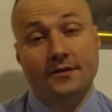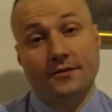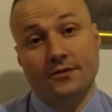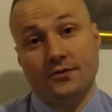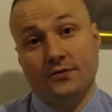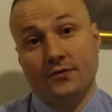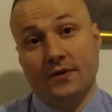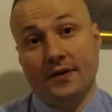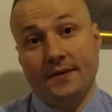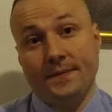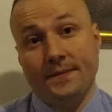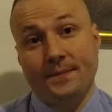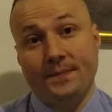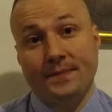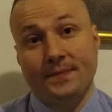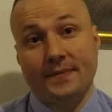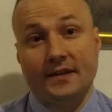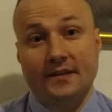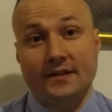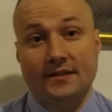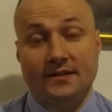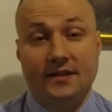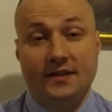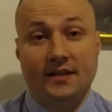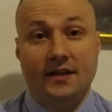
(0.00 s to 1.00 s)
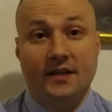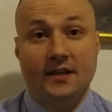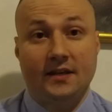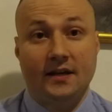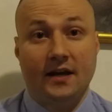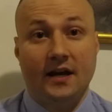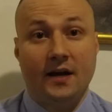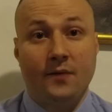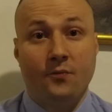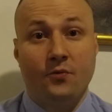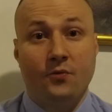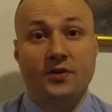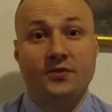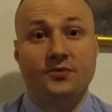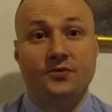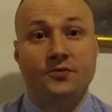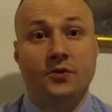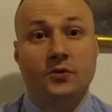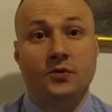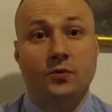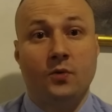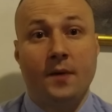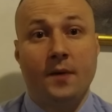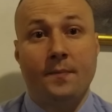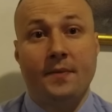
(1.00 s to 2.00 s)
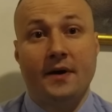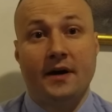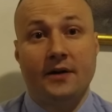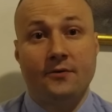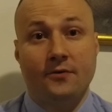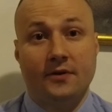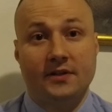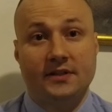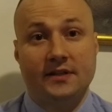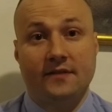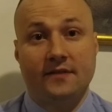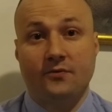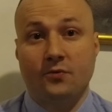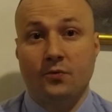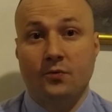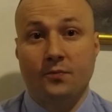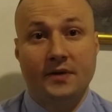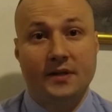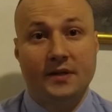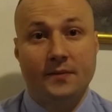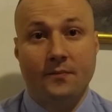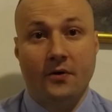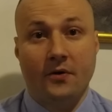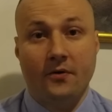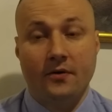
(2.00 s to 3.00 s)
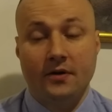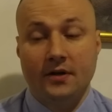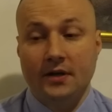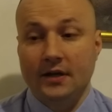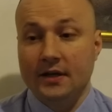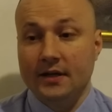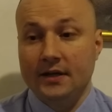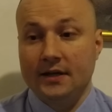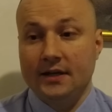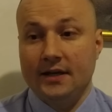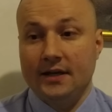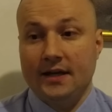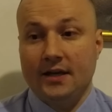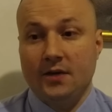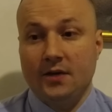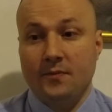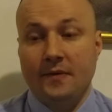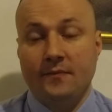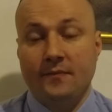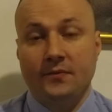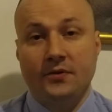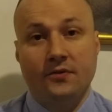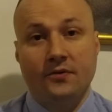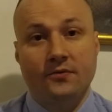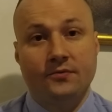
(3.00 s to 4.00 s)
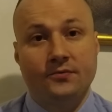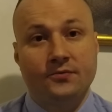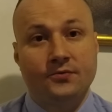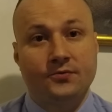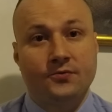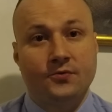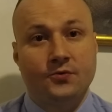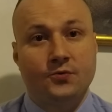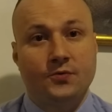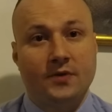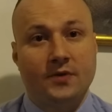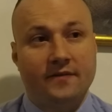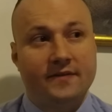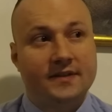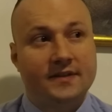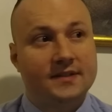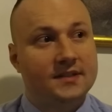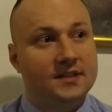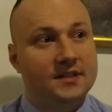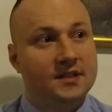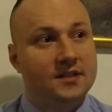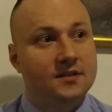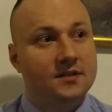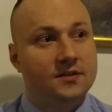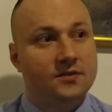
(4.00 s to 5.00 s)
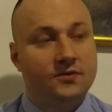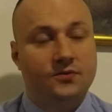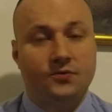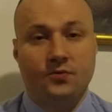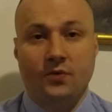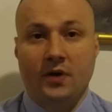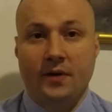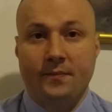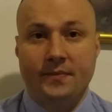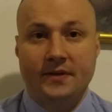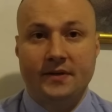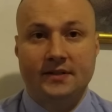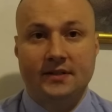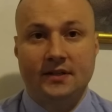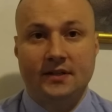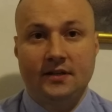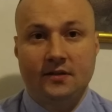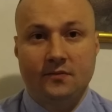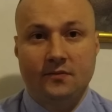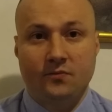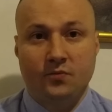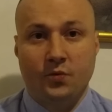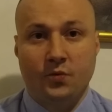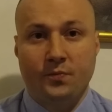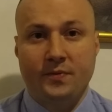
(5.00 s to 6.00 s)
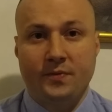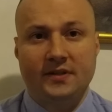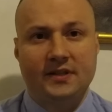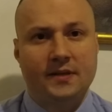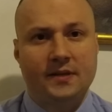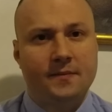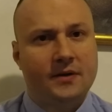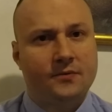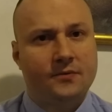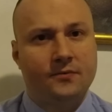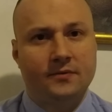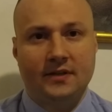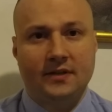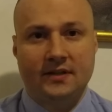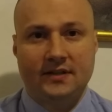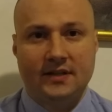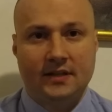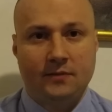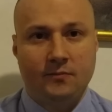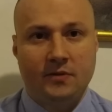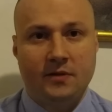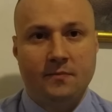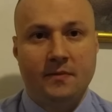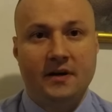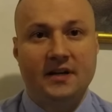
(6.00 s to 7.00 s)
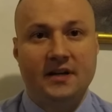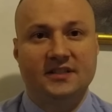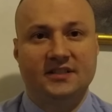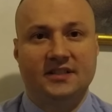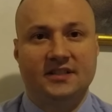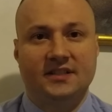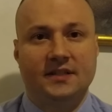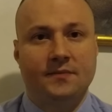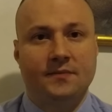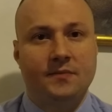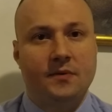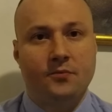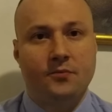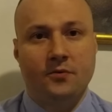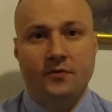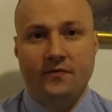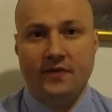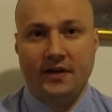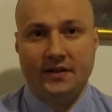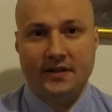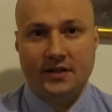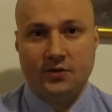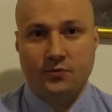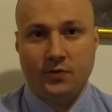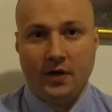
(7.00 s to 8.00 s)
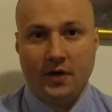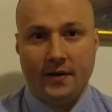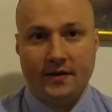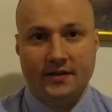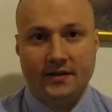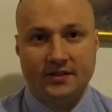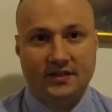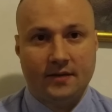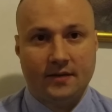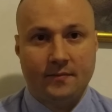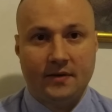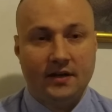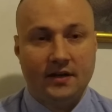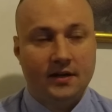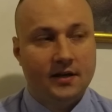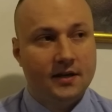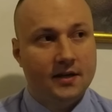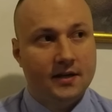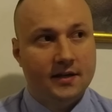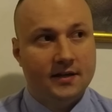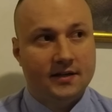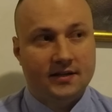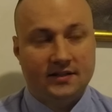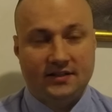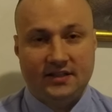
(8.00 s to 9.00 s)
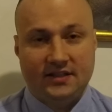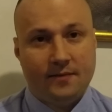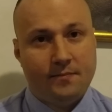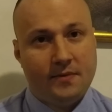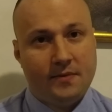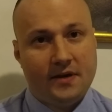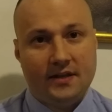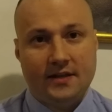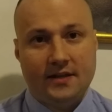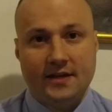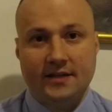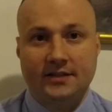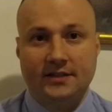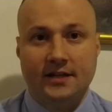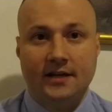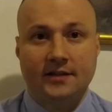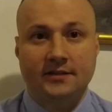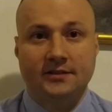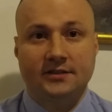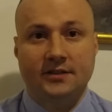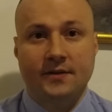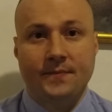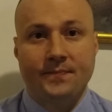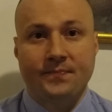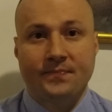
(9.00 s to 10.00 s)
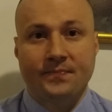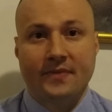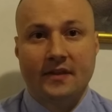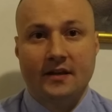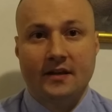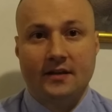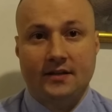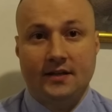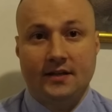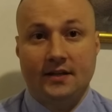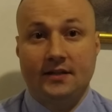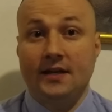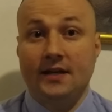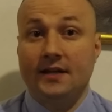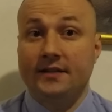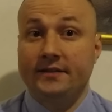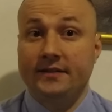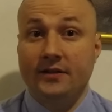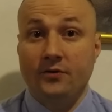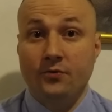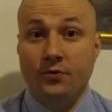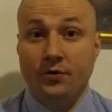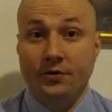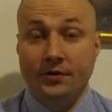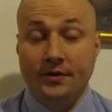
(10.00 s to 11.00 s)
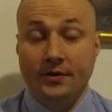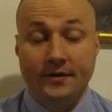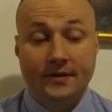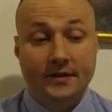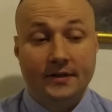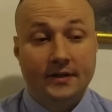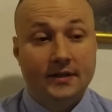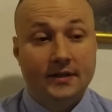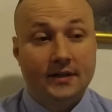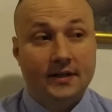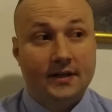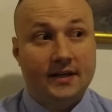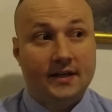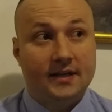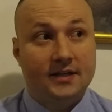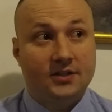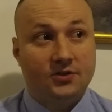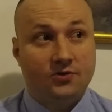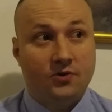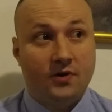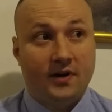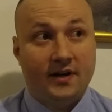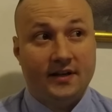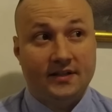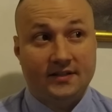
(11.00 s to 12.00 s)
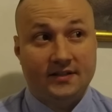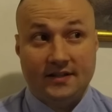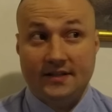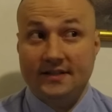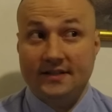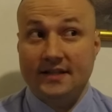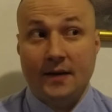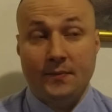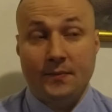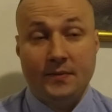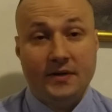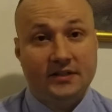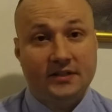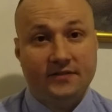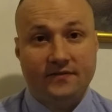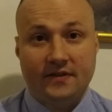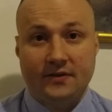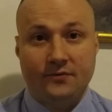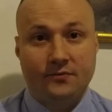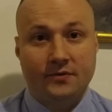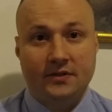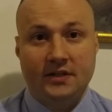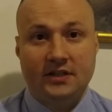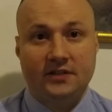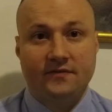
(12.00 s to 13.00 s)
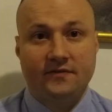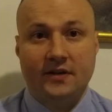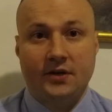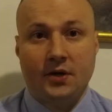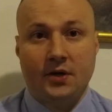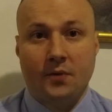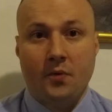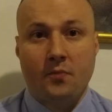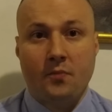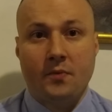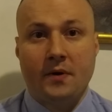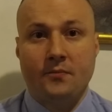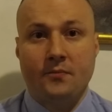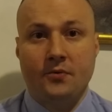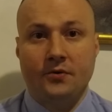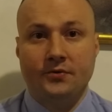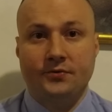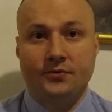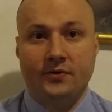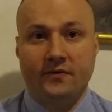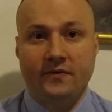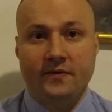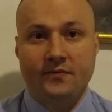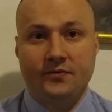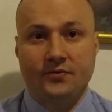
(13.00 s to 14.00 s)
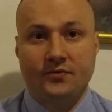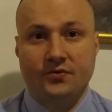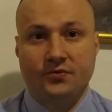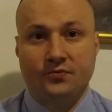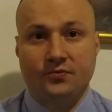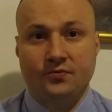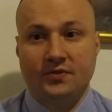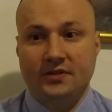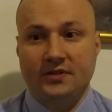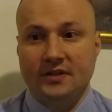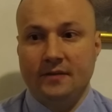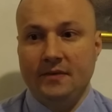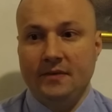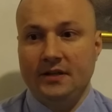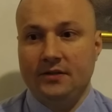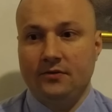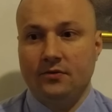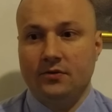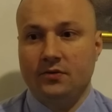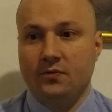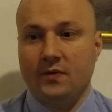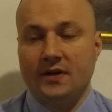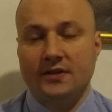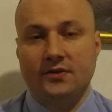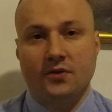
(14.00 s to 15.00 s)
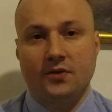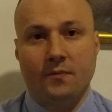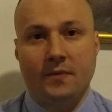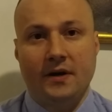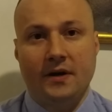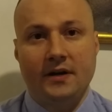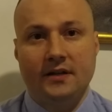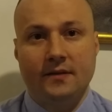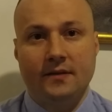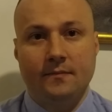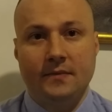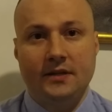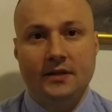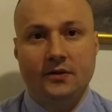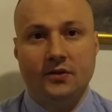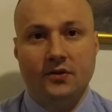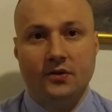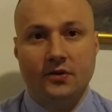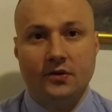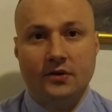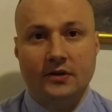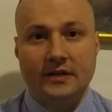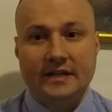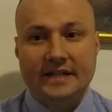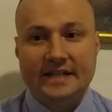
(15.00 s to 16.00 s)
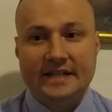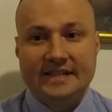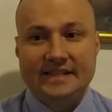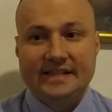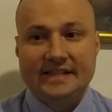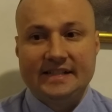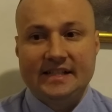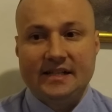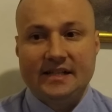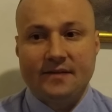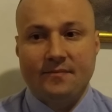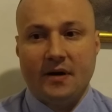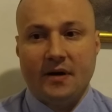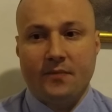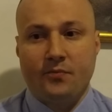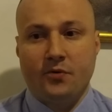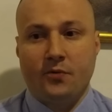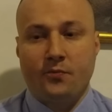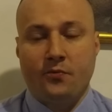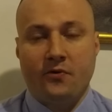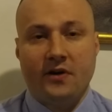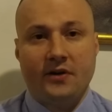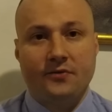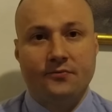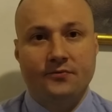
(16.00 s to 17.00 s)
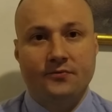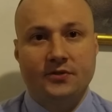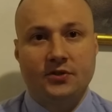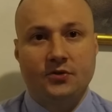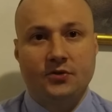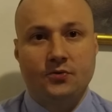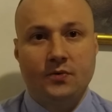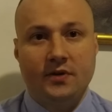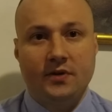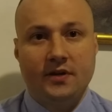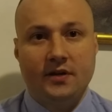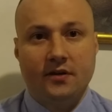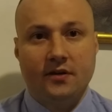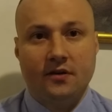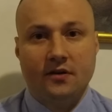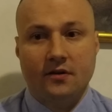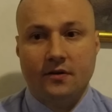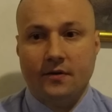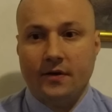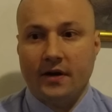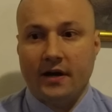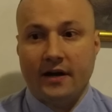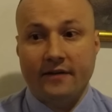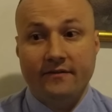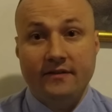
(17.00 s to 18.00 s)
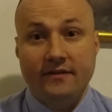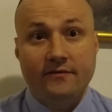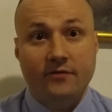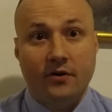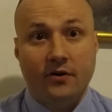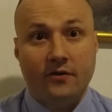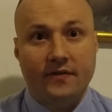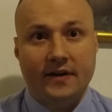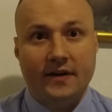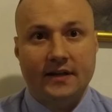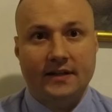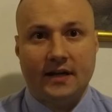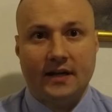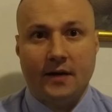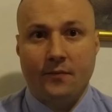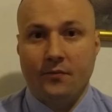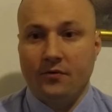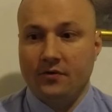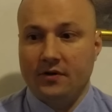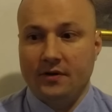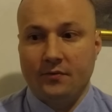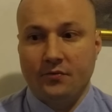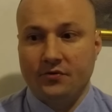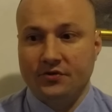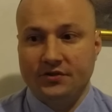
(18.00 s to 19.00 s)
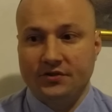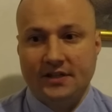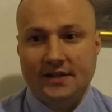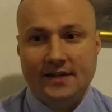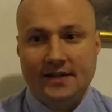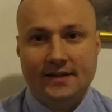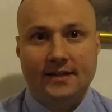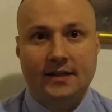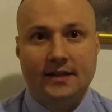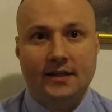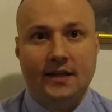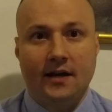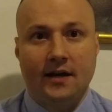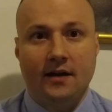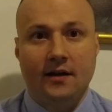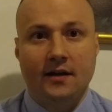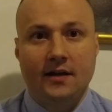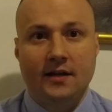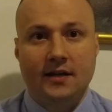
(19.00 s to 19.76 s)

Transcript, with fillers: Tu vois C'est un mois sur trois par savent complètement. Et en même temps, tout ce que tu investis sur un PC, mon PC m'a coûté 7000 balles, j'ai jamais pu le faire déduire, jamais. J'ai payé des charges qui étaient assez lourdes. Et je, leur ai, je les ai appelés, je fais écoutez, je fais comment moi pour survivre Parce que je touche limite 300 balles, limite, euh, bah, pour pouvoir continuer euh, à vivre en fait, à, manger, etc.